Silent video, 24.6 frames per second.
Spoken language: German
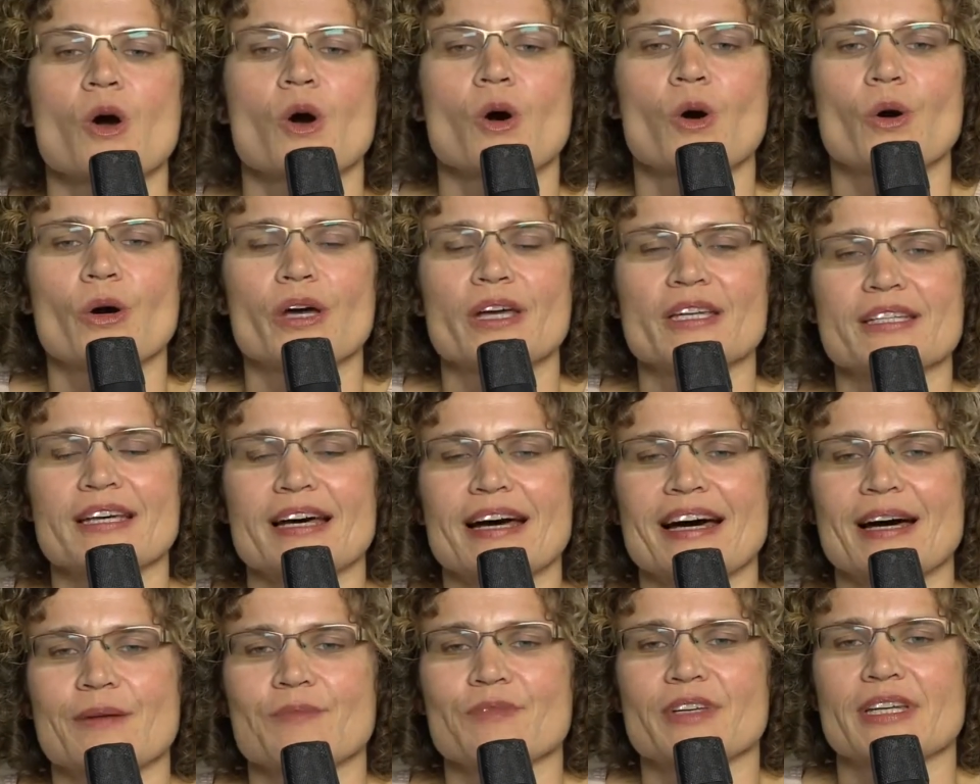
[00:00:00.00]

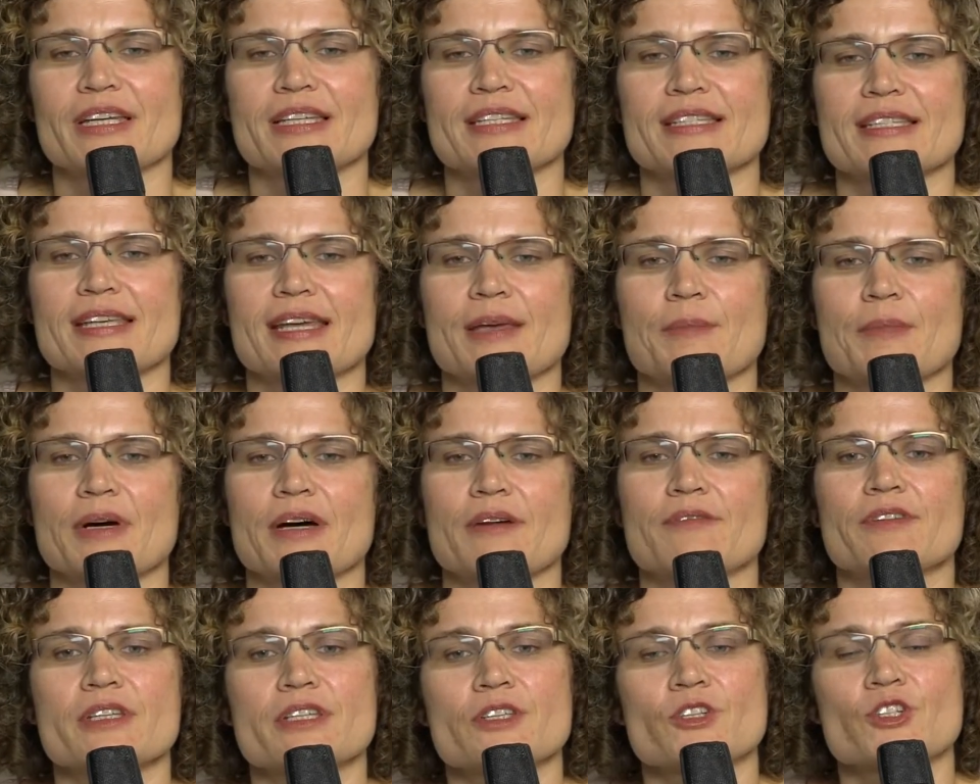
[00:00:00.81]
Heute haben wir das
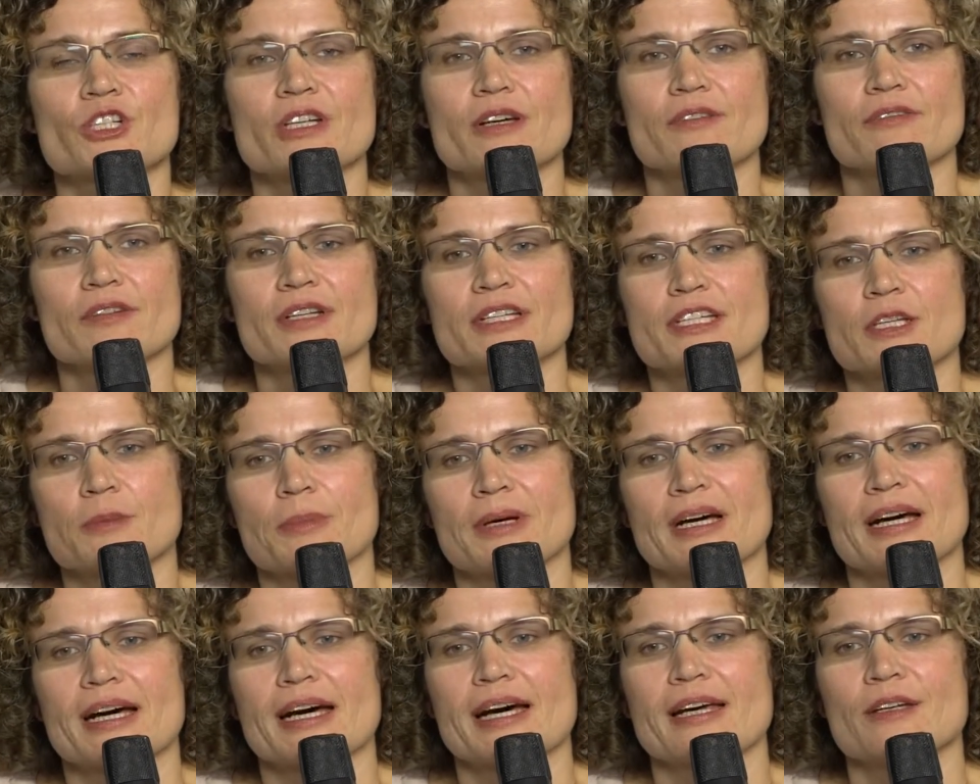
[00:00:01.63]
Thema wissenschaftliche
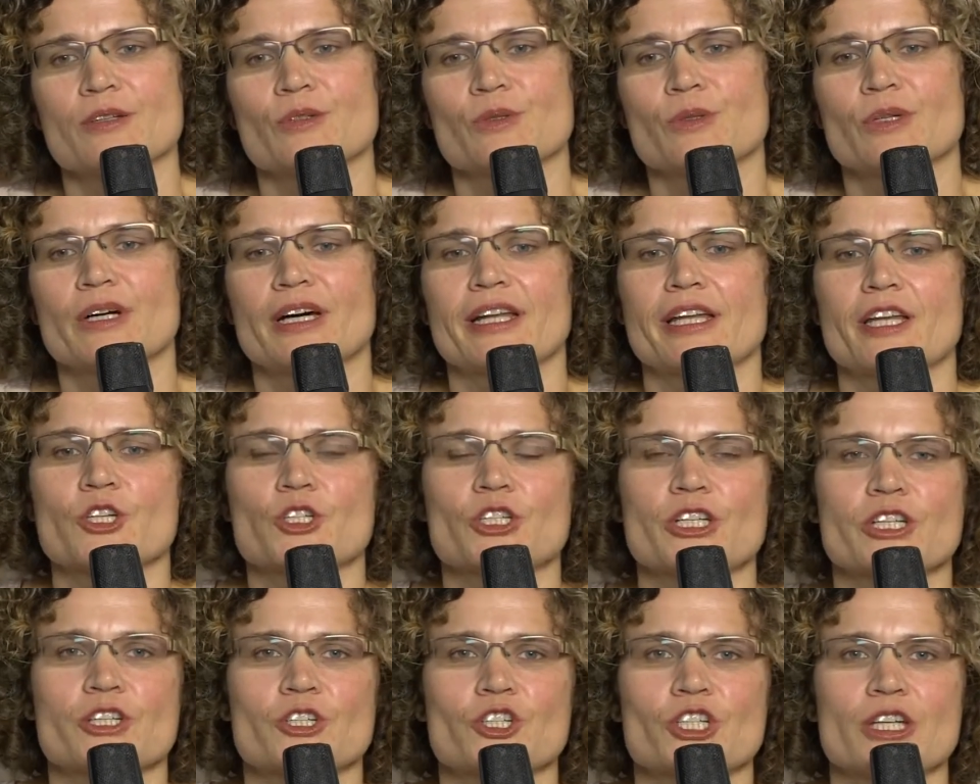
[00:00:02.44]
Beratung an der
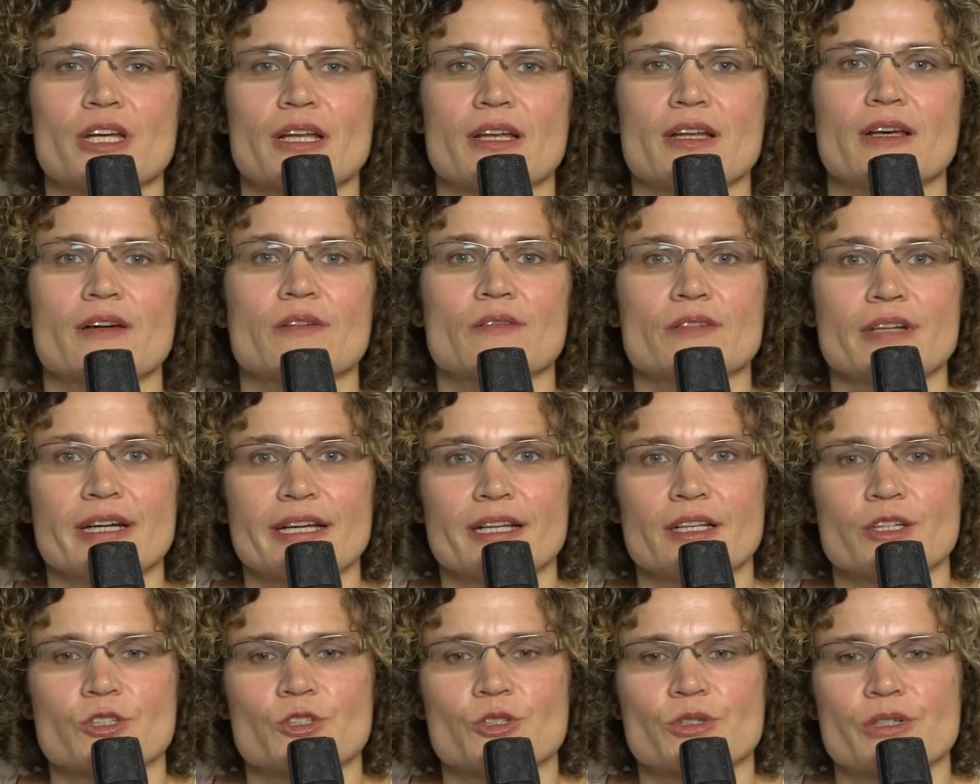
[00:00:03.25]
Schnittstelle
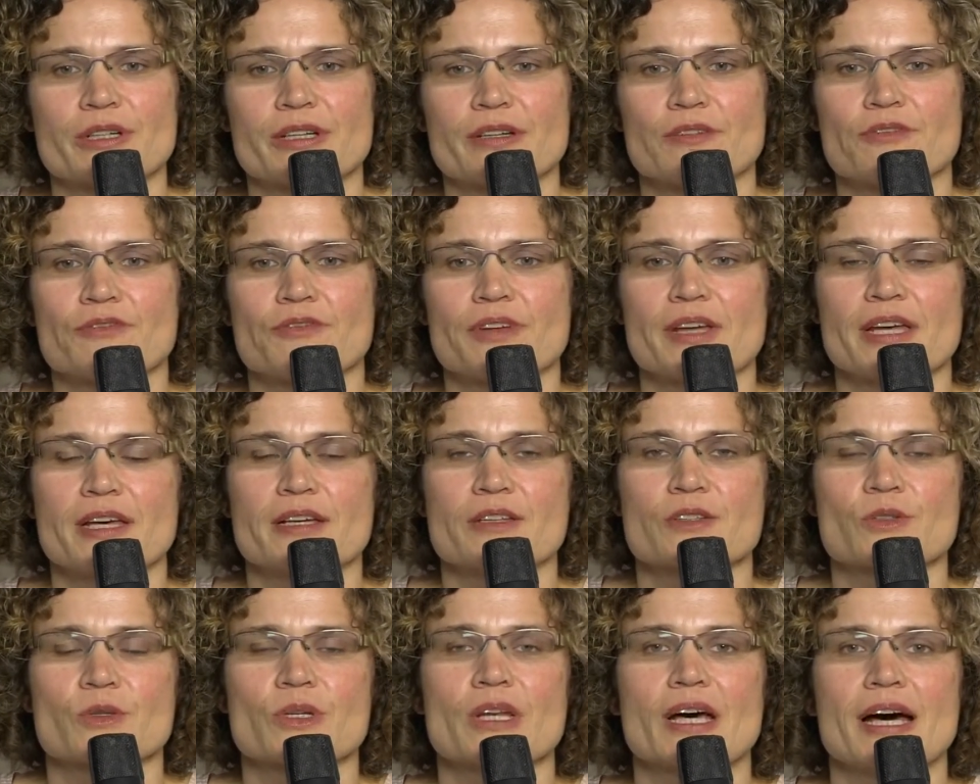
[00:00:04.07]
Regulatory
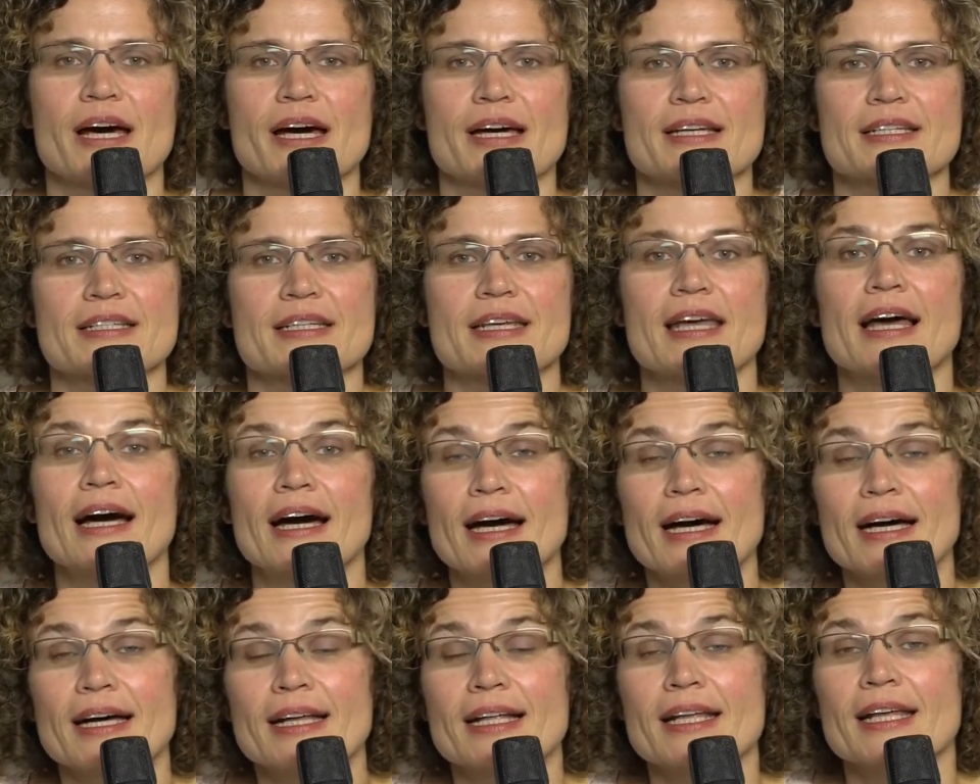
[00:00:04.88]
Affairs und
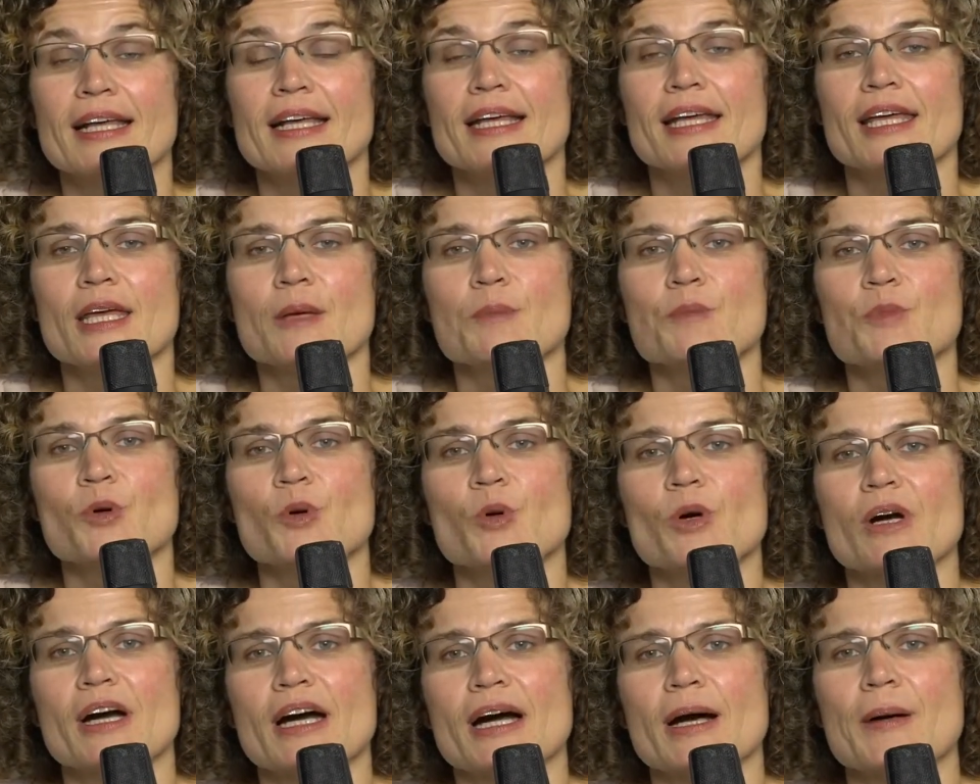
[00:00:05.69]
HTA im
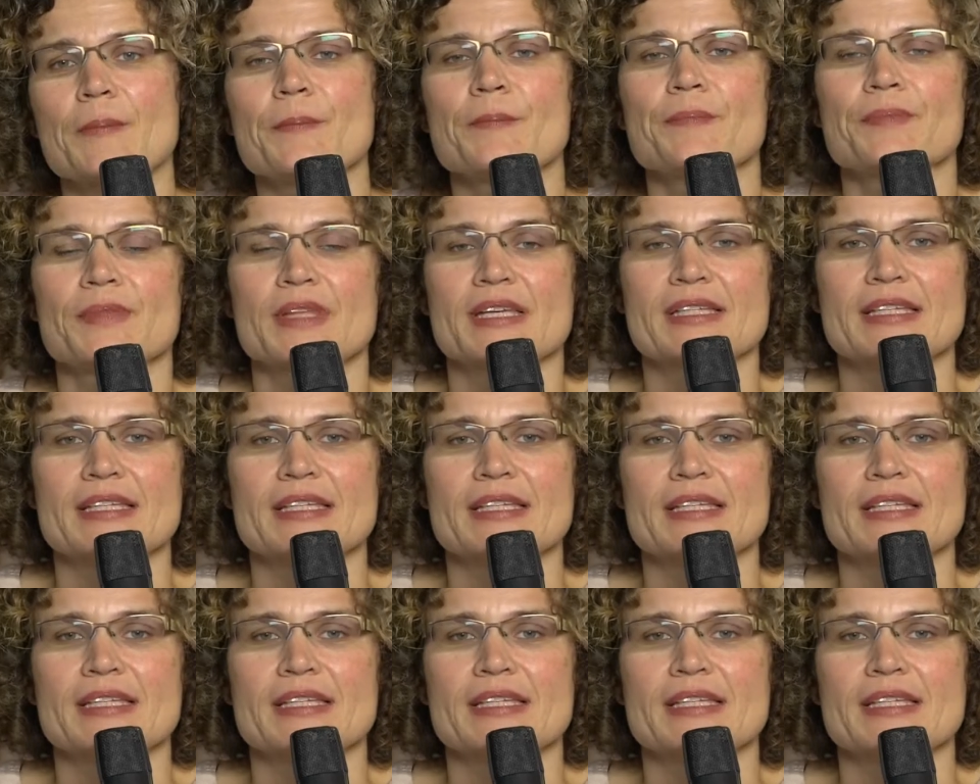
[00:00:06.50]
Programm.